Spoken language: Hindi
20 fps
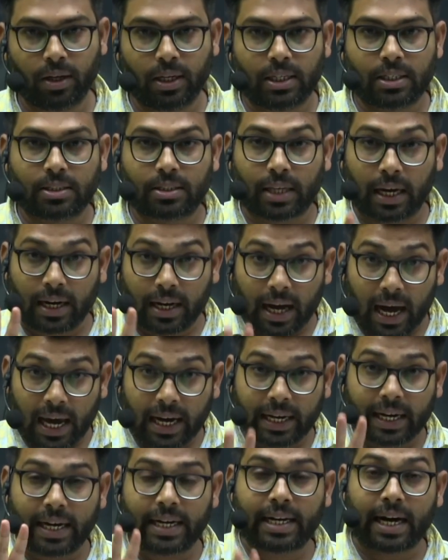सरकार
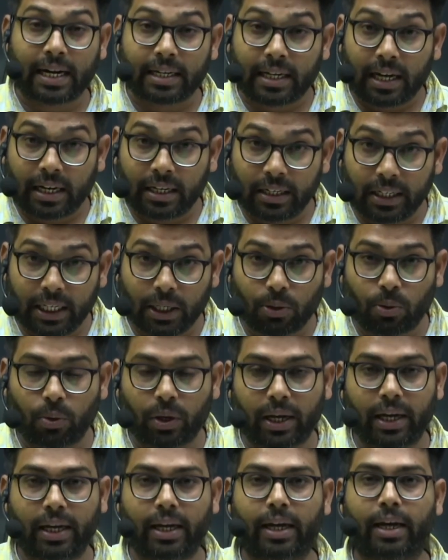के डाटा लीक हो
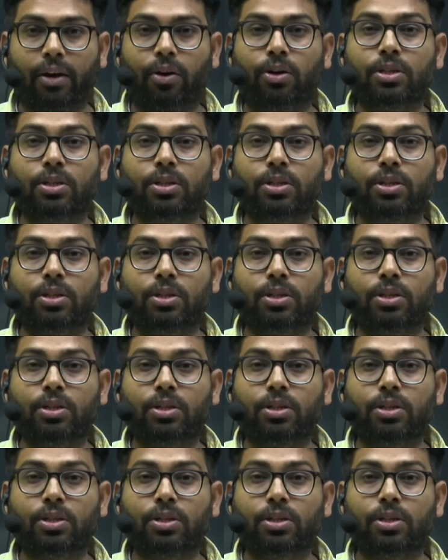रहे हैं और